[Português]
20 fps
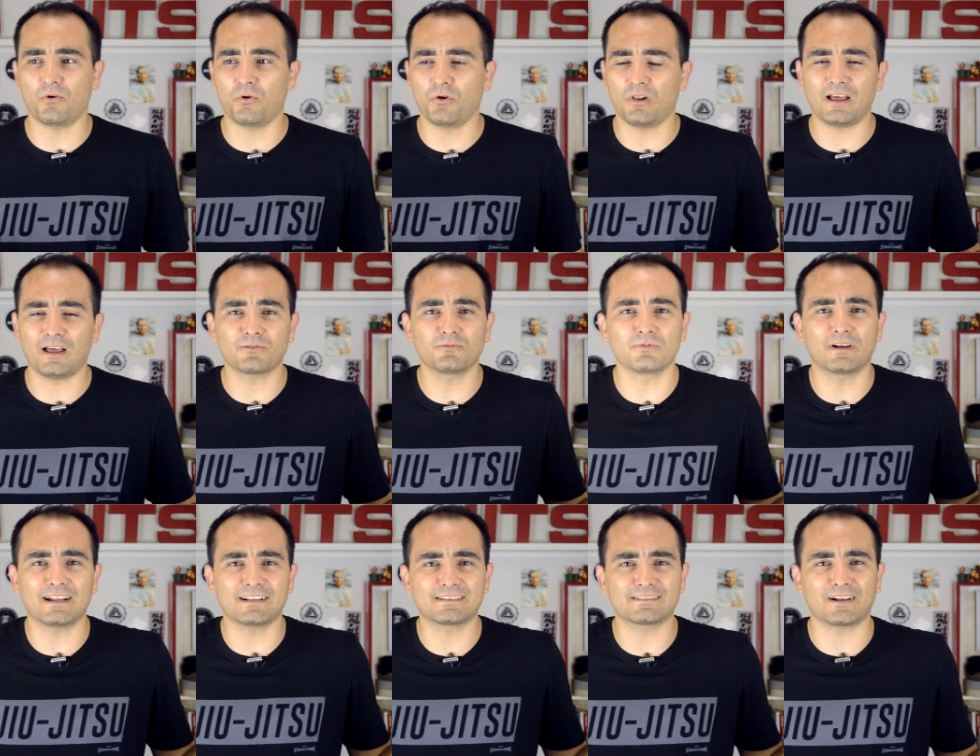rolar com um
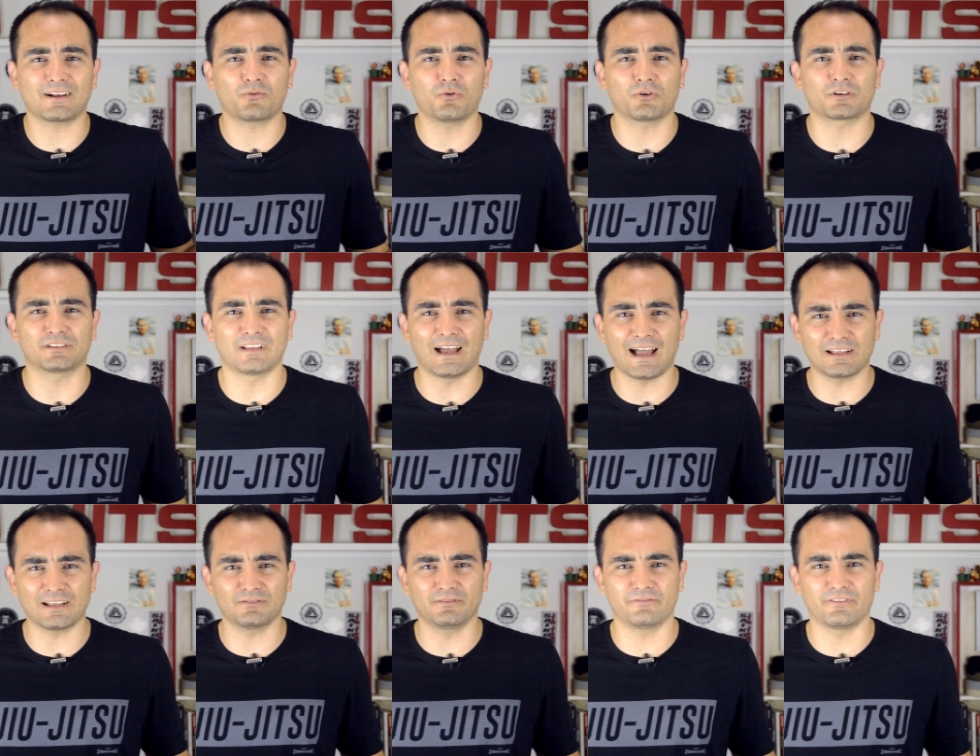cara
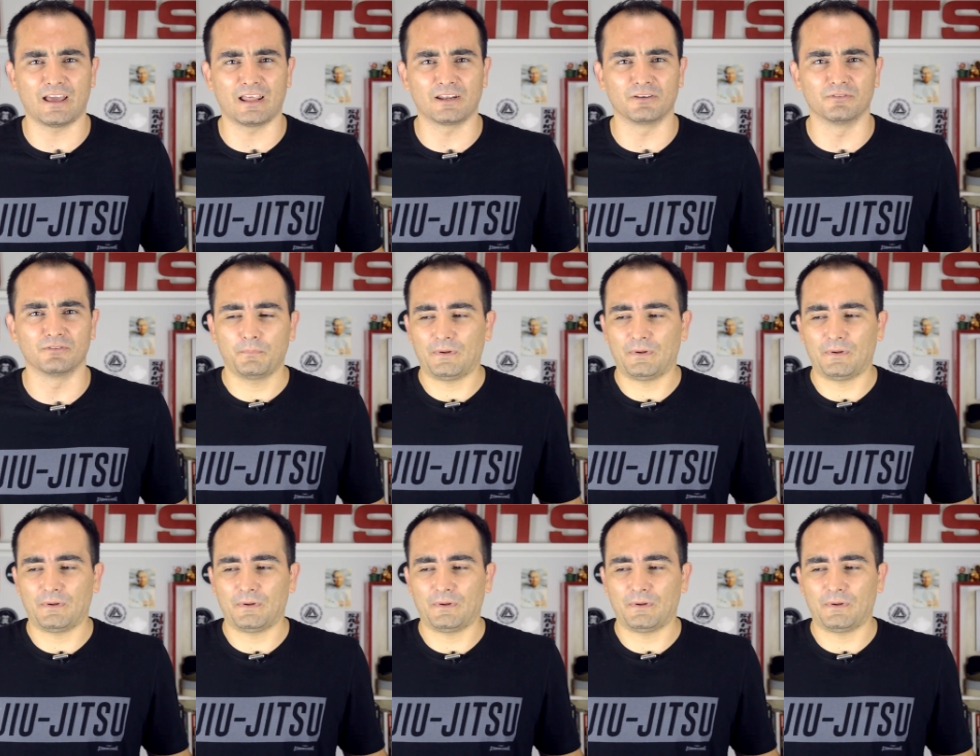desacordado, velho?